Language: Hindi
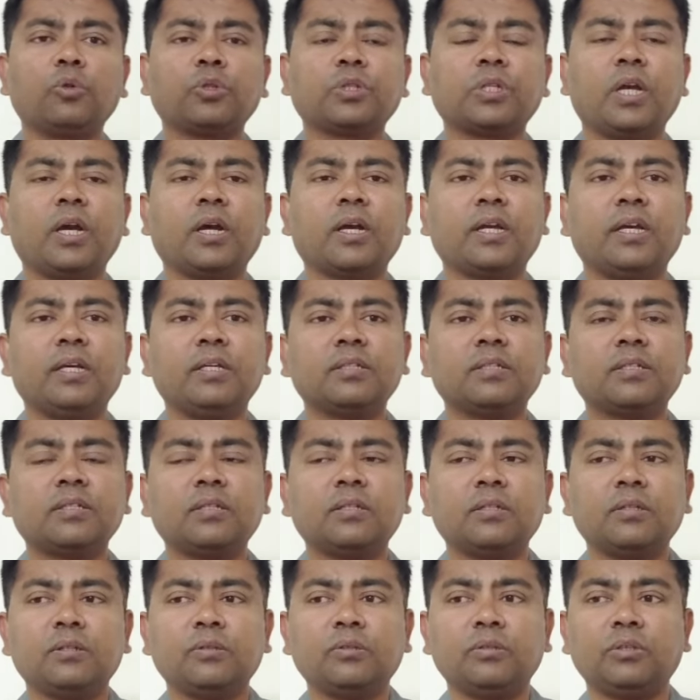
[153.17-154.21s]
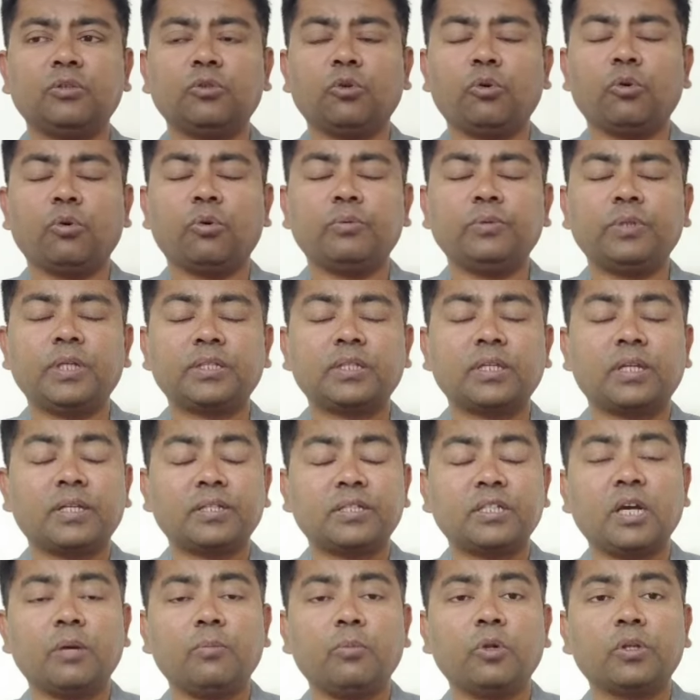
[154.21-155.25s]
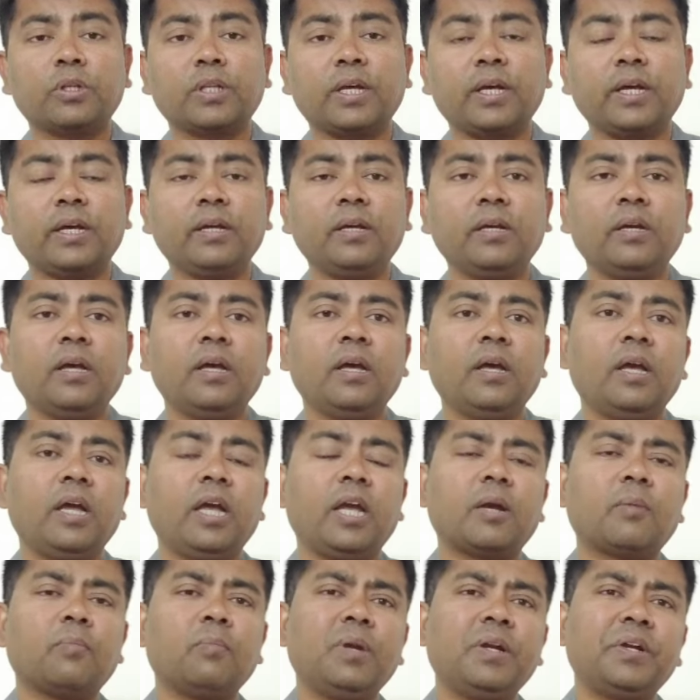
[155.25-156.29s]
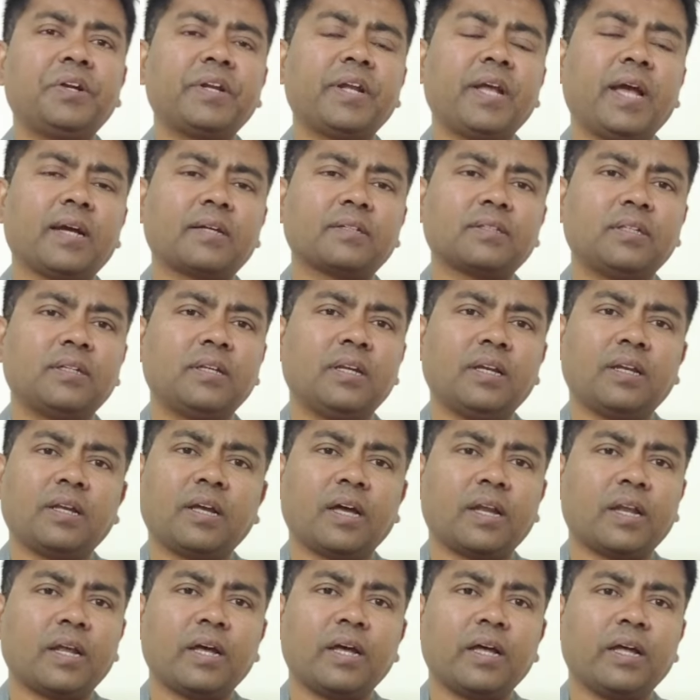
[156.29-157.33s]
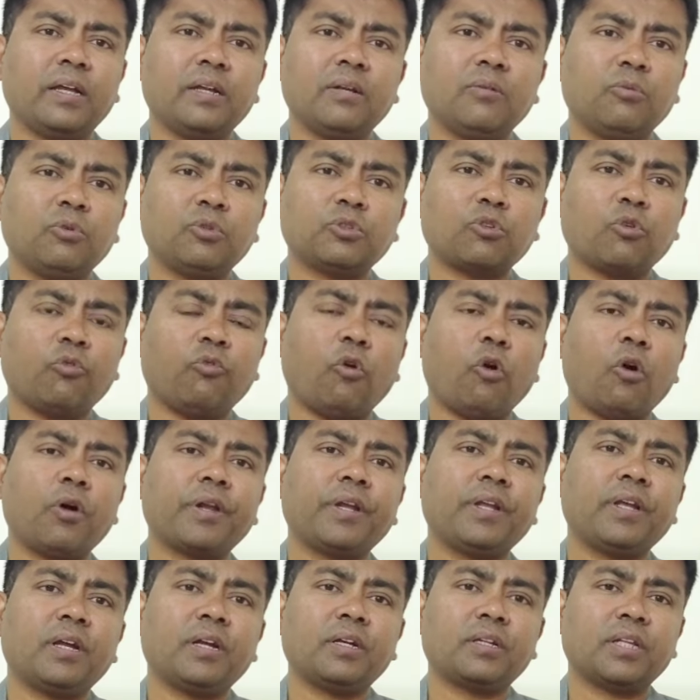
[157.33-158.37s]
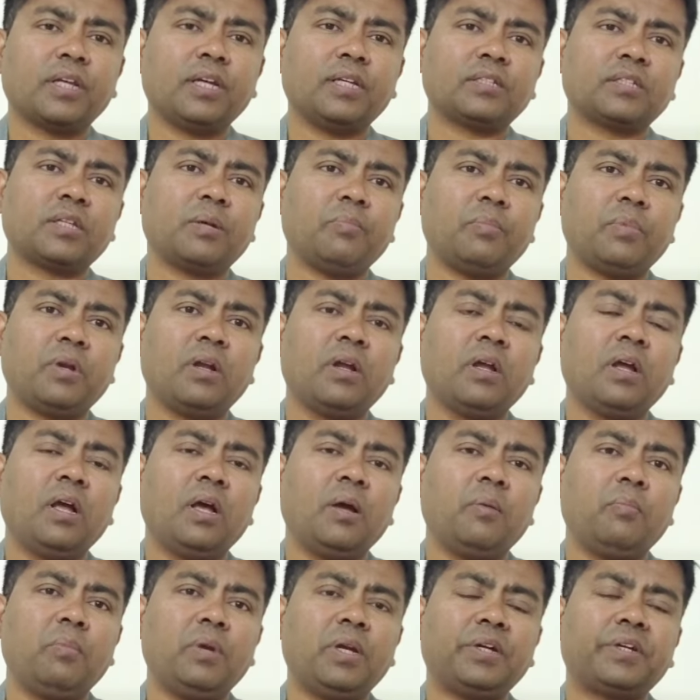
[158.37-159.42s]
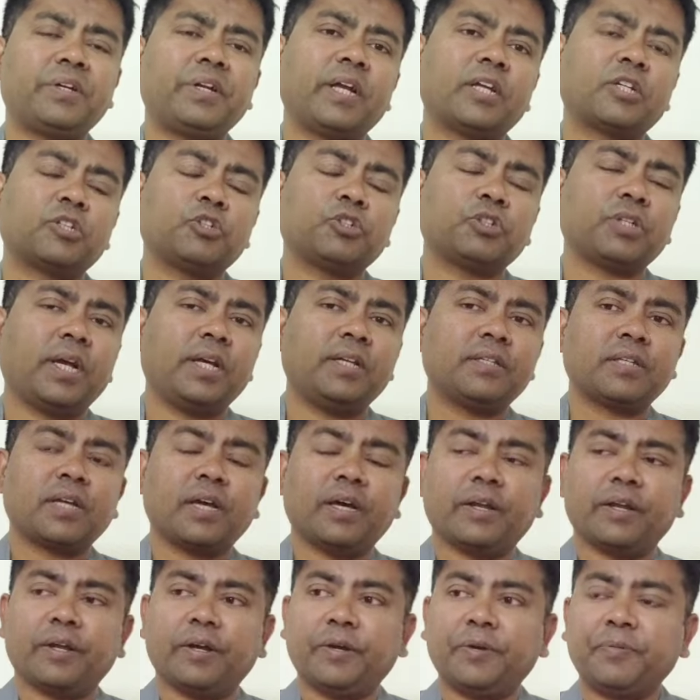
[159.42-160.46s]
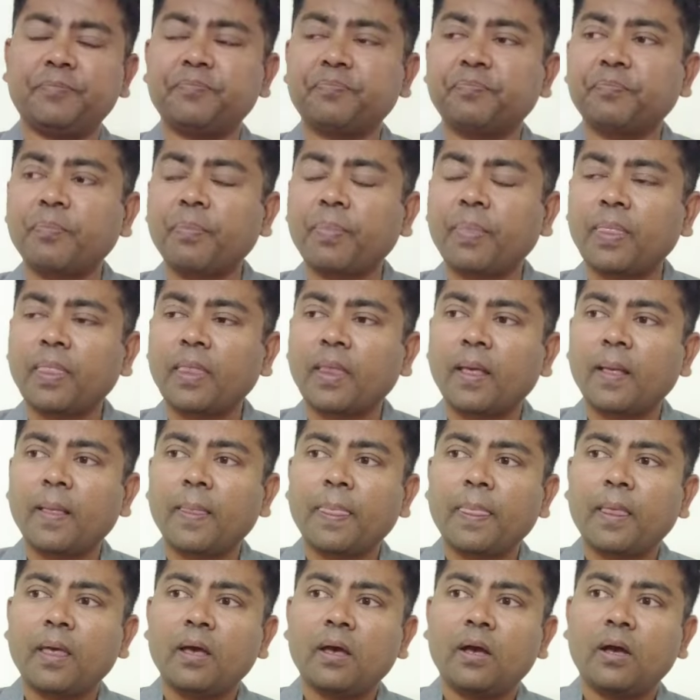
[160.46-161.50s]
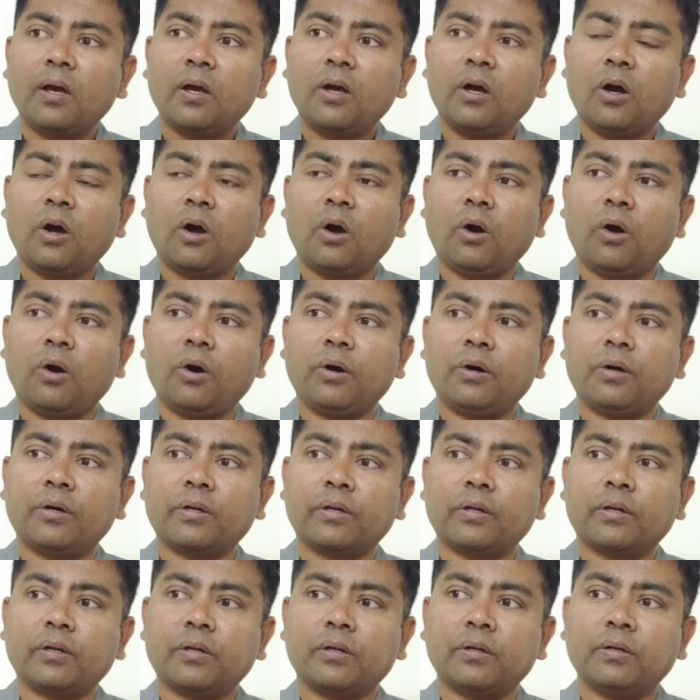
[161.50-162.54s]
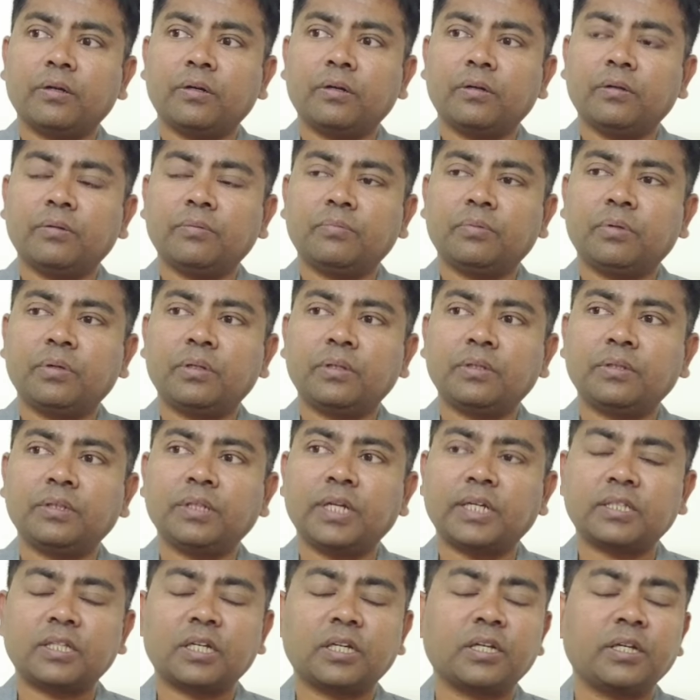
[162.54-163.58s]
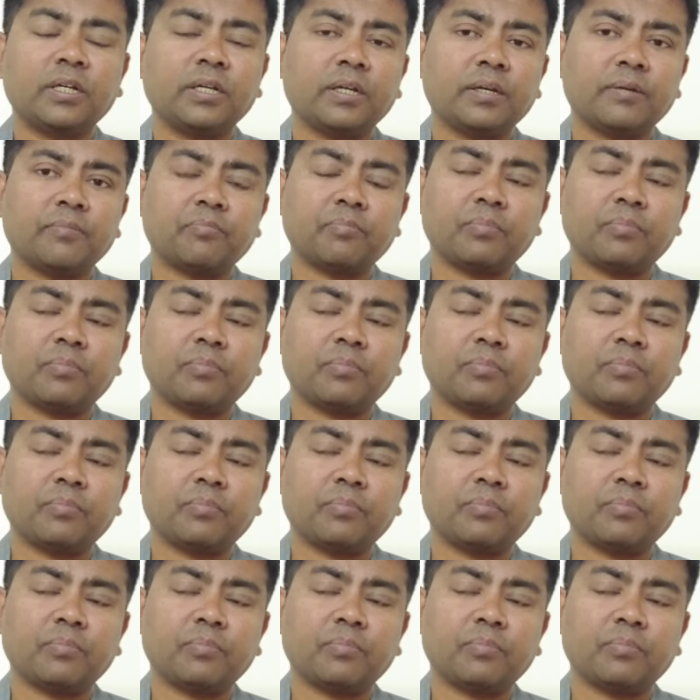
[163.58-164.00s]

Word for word: उसके अगेंस्ट जो जैसा रसिया बोलता है एक मिलिट्री एक्शन करा है उसको वॉर नहीं करता है इससे मिलिट्री एक्सरसाइज कह रहा है और जैसा कि